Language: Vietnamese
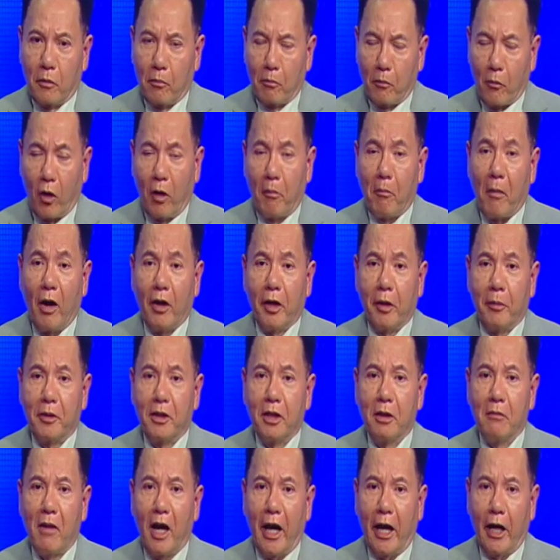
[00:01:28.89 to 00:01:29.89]
có bảo hiểm
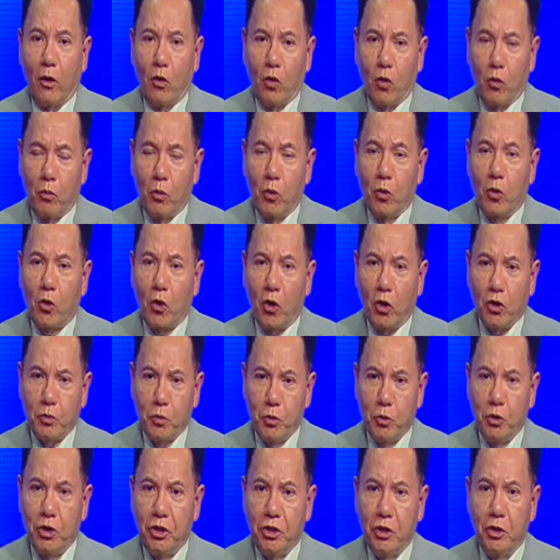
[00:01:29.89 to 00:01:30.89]
thương mại của Blue Cross
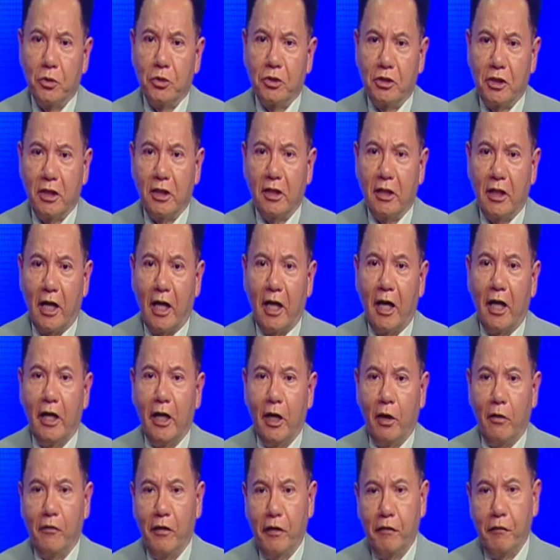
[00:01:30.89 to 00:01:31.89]
Blue Shield, Cigna,
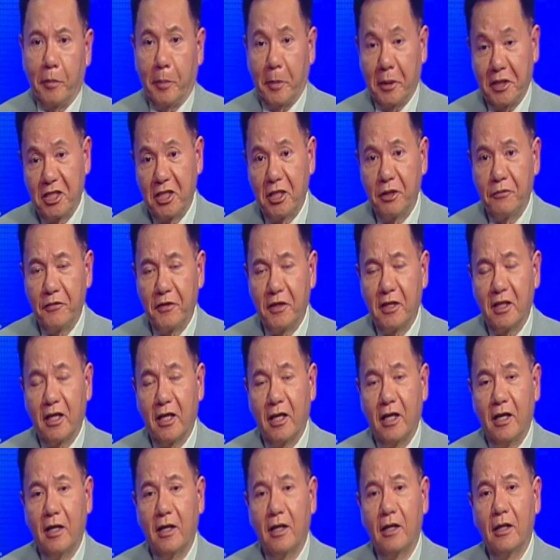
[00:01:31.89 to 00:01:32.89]
Helnet và Pacific
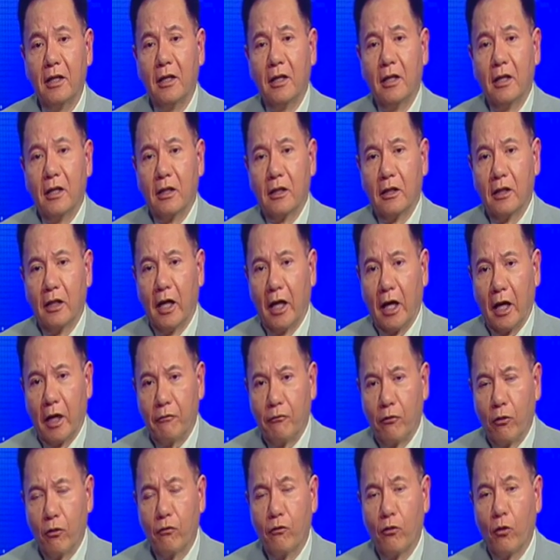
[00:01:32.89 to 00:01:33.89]
Care để
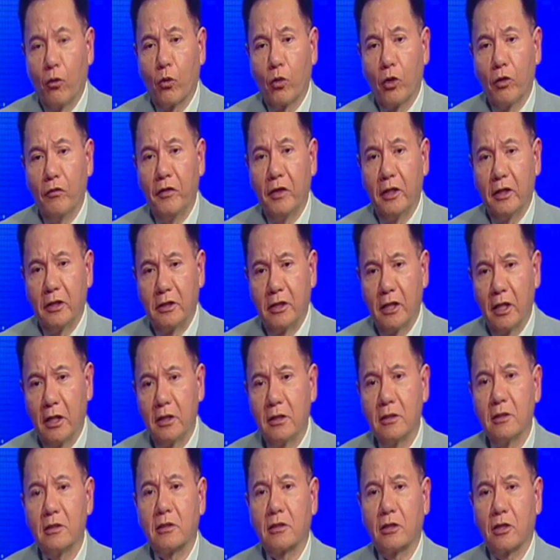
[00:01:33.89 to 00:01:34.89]
phục vụ quý vị
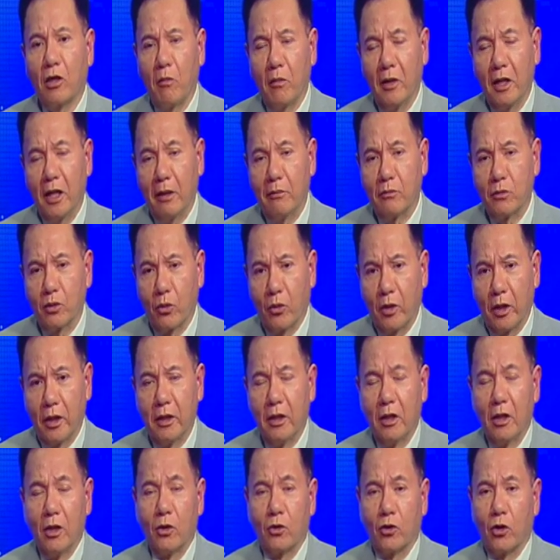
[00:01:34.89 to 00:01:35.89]
trên 65 tuổi.
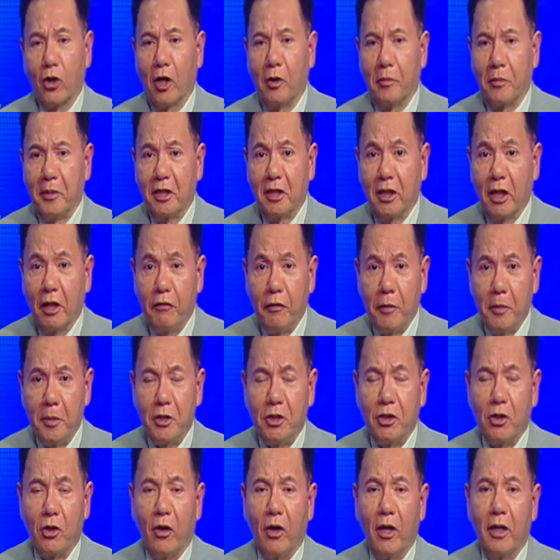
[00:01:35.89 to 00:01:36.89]
Tổ hợp y tế
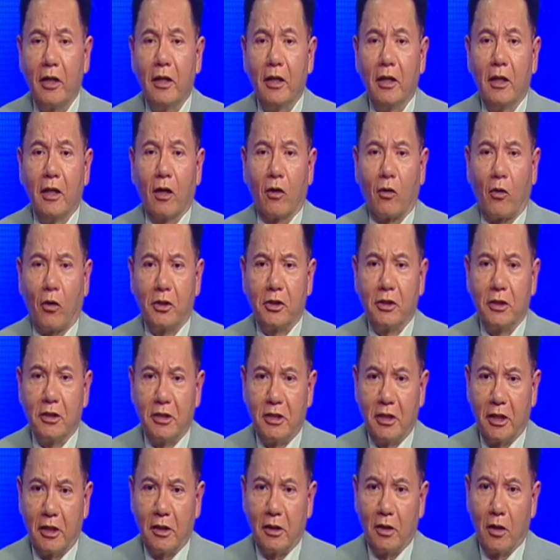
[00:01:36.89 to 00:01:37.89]
Femichoy có chương
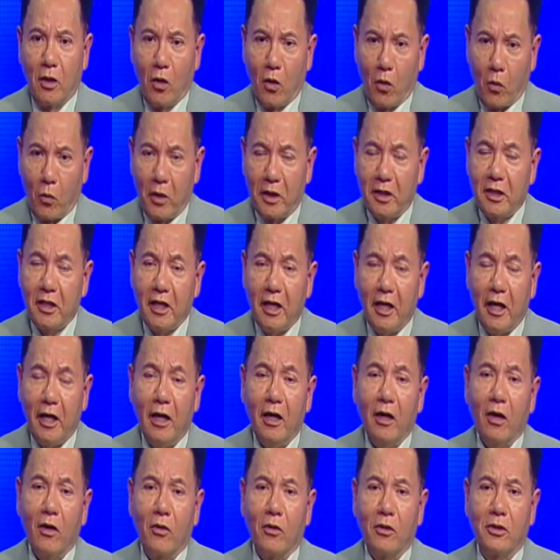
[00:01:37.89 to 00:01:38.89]
trình
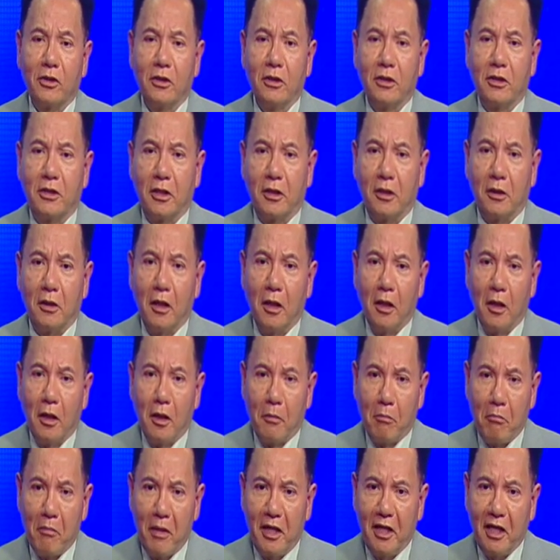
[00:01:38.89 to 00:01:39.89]
OneCare, có chương trình
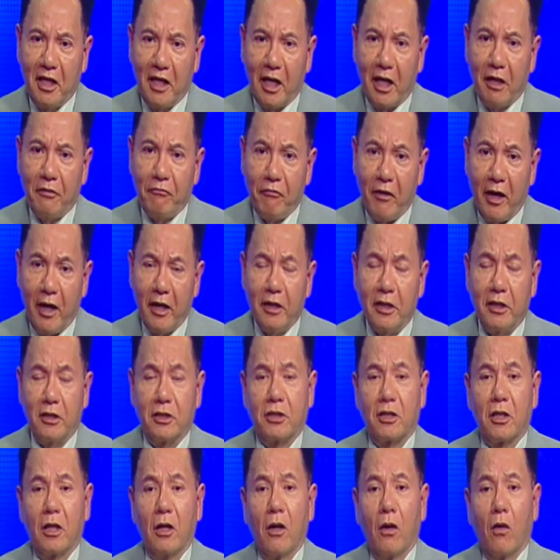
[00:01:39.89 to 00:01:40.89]
Medicare Advantage
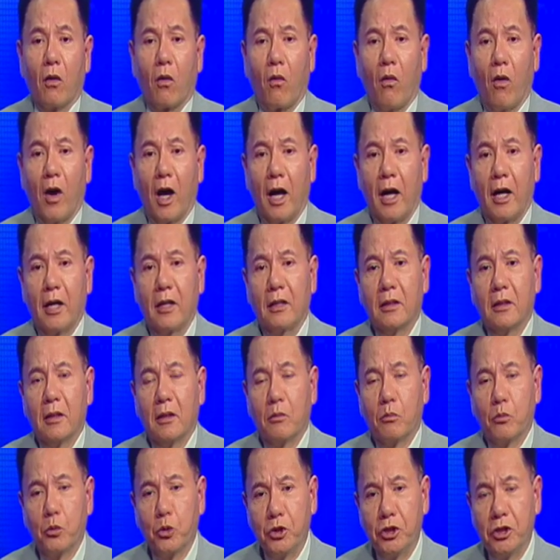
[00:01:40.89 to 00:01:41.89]
qua
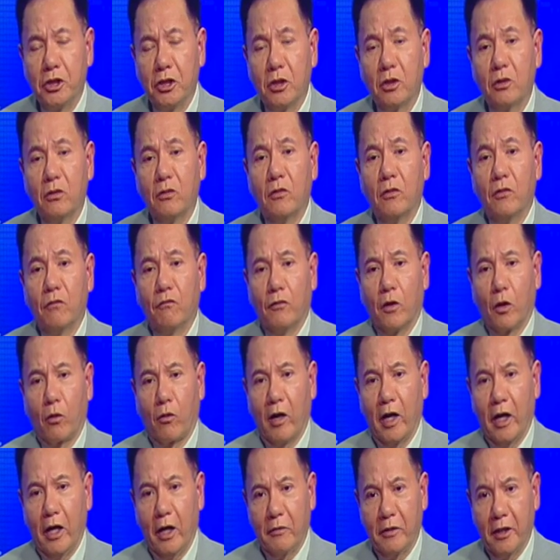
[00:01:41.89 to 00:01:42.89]
PuShield và
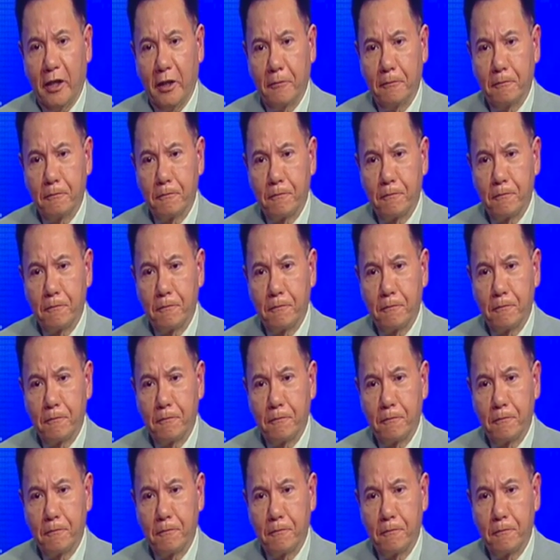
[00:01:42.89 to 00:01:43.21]
qua HealthNet.